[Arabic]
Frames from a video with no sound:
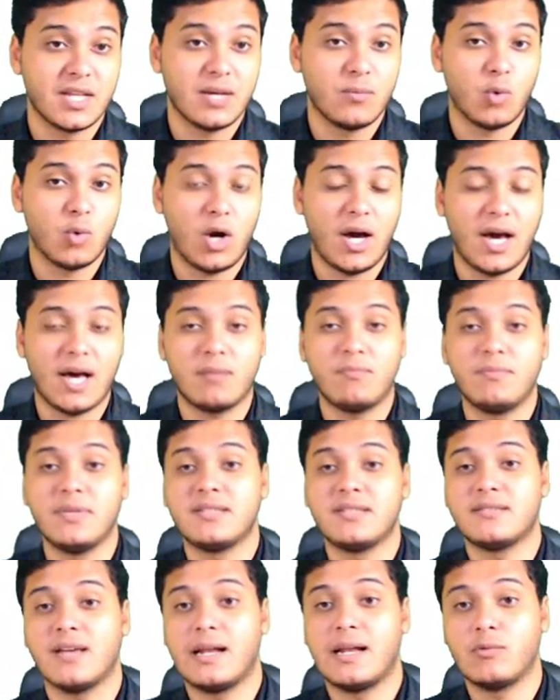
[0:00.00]
محاربة
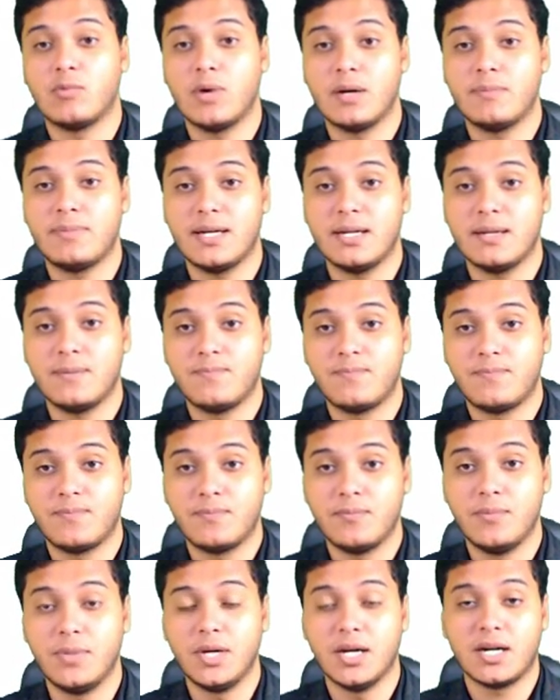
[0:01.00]
الوبا
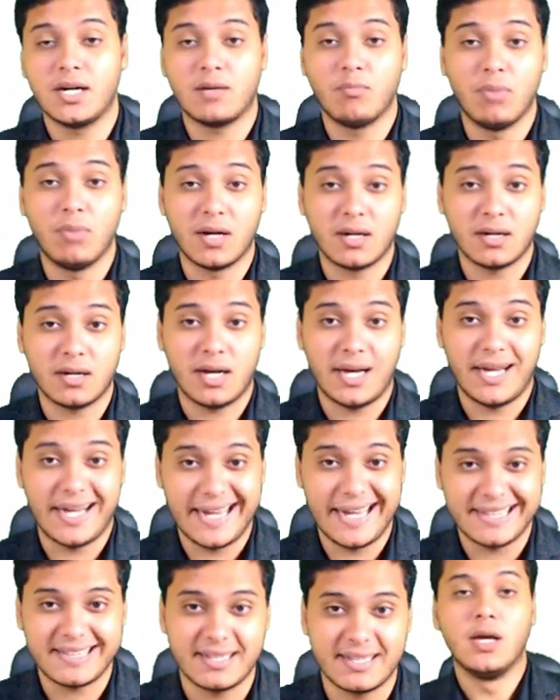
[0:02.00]
بأكبر
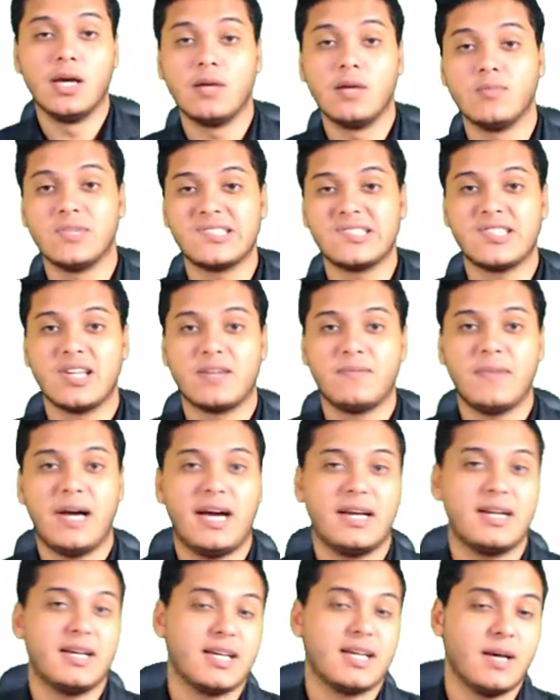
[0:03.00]
عدد المصدر
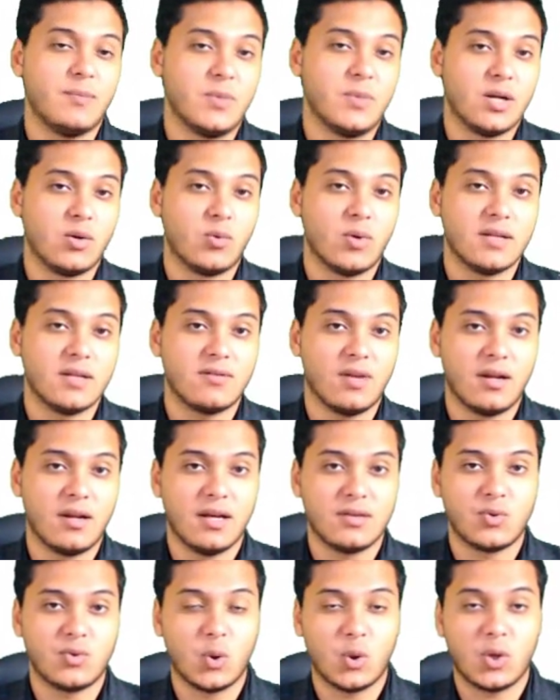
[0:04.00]
معانا كان من الوطن
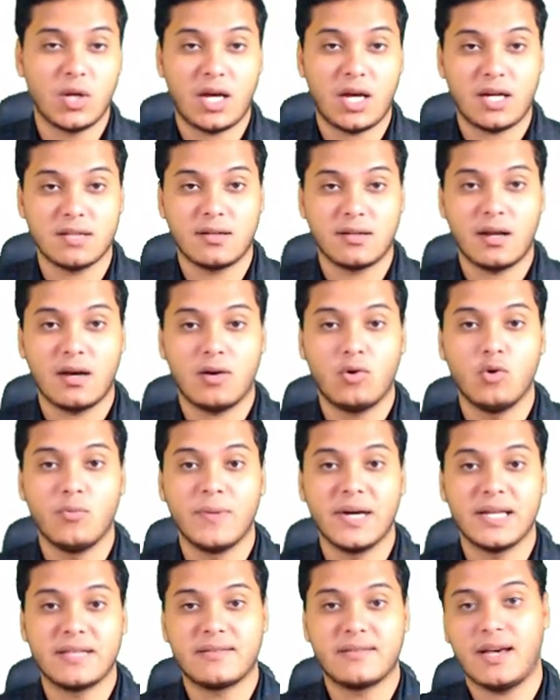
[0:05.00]
أترك لحضراتكم
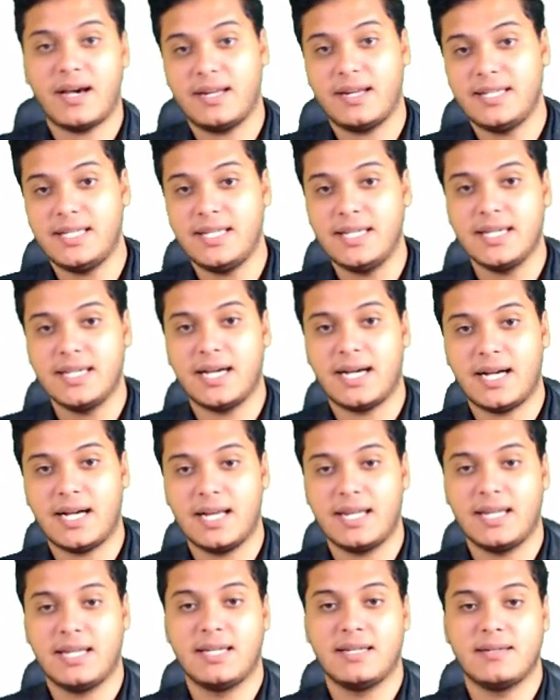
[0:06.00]
التعليق
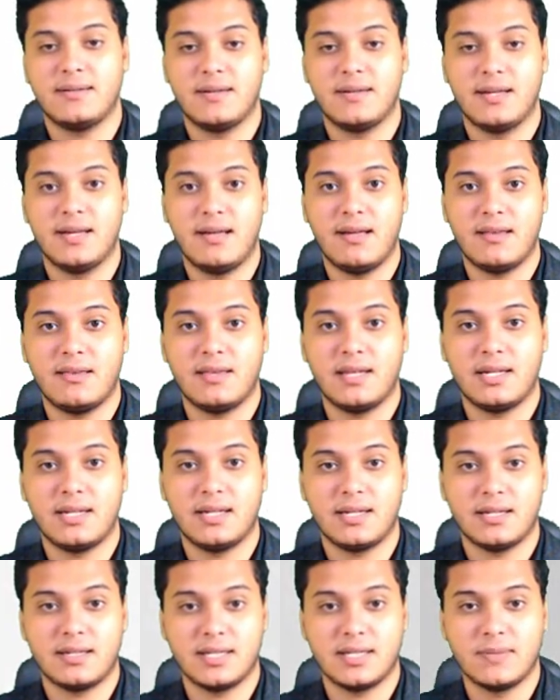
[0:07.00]
على هذا
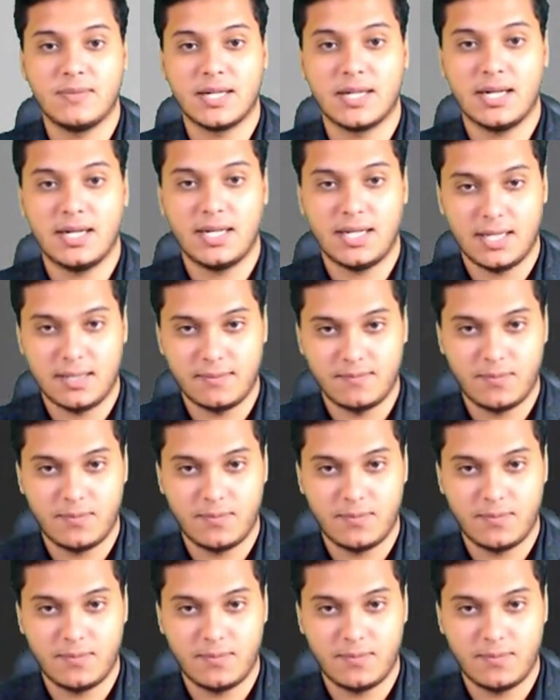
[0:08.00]
الخبر الهام